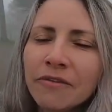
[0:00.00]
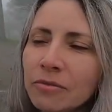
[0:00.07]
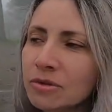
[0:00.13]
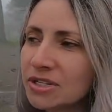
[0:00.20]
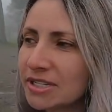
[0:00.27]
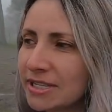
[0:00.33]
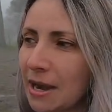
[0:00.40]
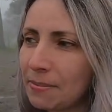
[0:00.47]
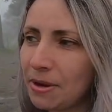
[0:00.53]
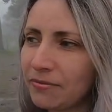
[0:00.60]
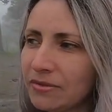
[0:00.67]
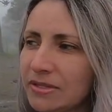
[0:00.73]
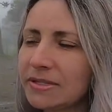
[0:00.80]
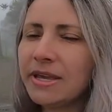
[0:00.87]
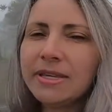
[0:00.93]
Vou mostrar
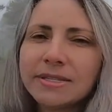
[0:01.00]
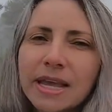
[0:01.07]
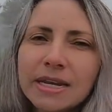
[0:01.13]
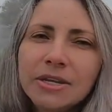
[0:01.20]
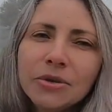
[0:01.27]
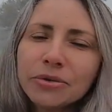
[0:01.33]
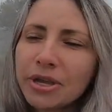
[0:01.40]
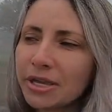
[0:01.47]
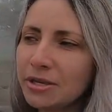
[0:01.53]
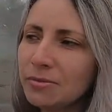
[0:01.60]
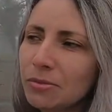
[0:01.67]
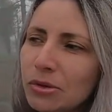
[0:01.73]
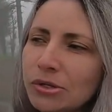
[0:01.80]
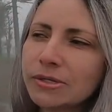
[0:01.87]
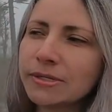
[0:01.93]
para vocês ali o que é
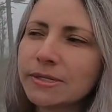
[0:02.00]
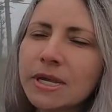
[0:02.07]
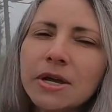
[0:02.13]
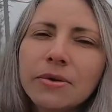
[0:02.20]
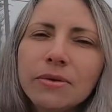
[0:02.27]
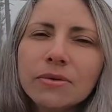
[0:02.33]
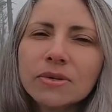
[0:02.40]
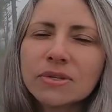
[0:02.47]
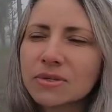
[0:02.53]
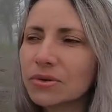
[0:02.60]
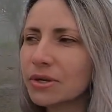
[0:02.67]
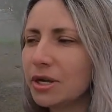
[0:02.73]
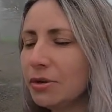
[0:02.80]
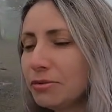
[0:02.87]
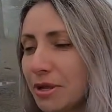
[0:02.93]
que Morzão e o
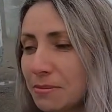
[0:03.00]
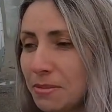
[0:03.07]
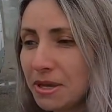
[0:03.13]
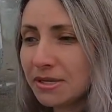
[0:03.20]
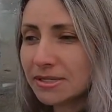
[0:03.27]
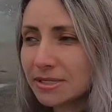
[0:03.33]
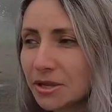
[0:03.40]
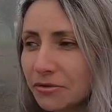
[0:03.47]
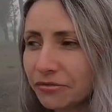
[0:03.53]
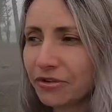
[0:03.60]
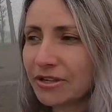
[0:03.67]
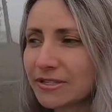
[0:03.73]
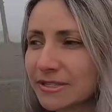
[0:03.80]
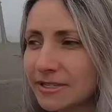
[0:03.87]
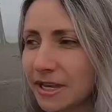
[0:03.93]
Sogrão também estão
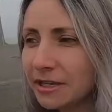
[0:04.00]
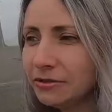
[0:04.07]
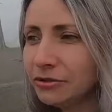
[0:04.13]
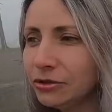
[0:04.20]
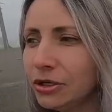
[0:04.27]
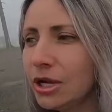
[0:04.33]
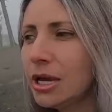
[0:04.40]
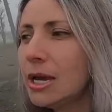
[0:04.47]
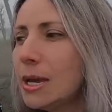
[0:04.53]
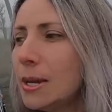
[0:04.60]
fazendo.